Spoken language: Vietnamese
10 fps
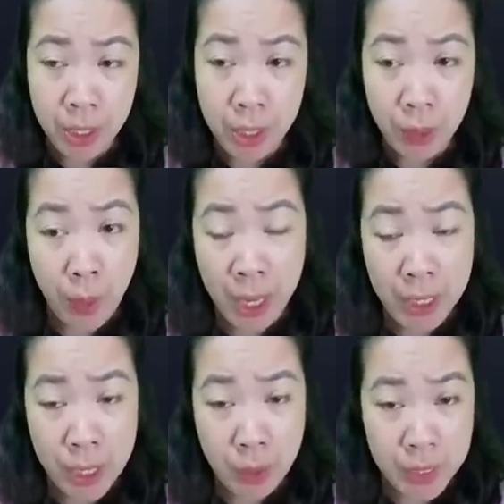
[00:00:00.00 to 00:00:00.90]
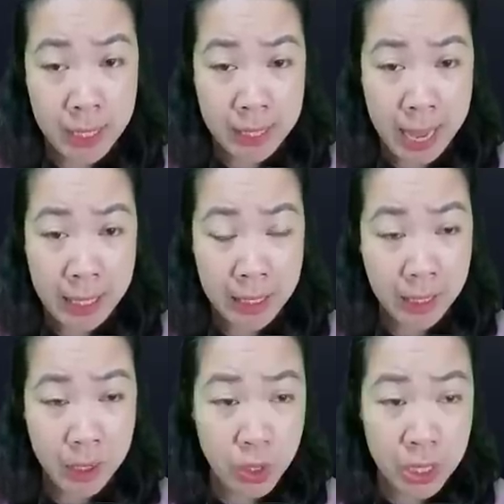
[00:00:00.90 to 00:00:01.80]
Quá nhiều sắc thái
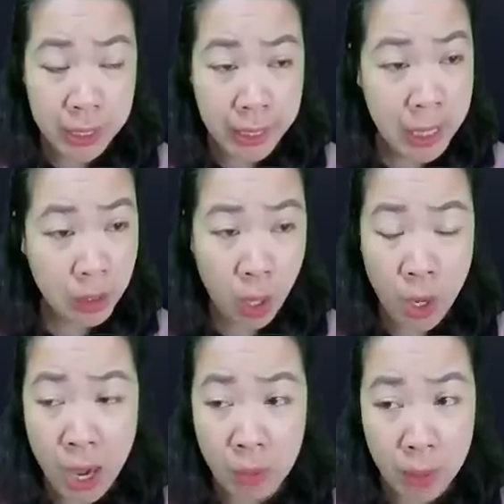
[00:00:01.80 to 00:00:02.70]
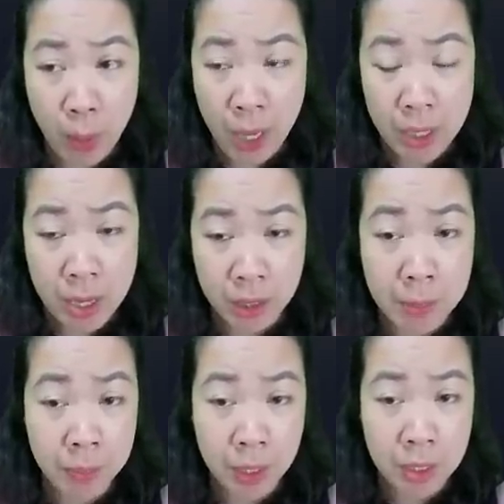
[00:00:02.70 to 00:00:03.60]
khiến cho người khác khó lòng mà đoán được
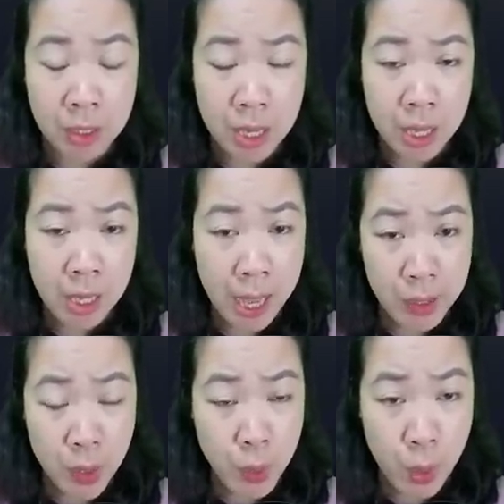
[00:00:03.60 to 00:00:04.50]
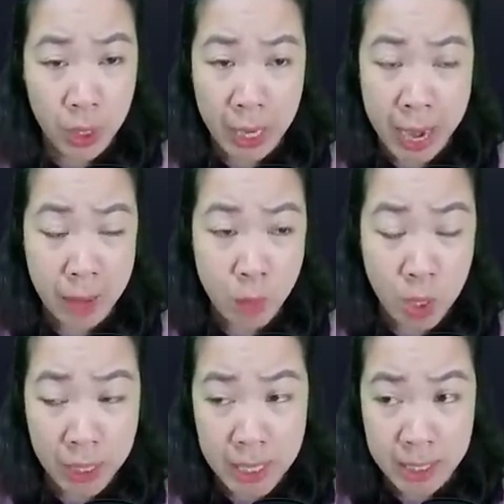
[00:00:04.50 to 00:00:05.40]
tâm tư. Hắn rốt cuộc là đang
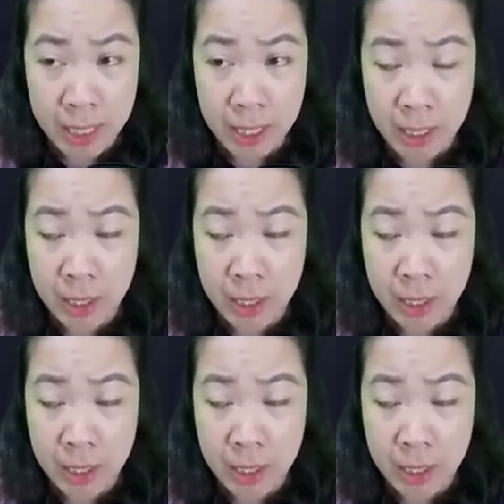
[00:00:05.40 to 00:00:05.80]
muốn cái gì?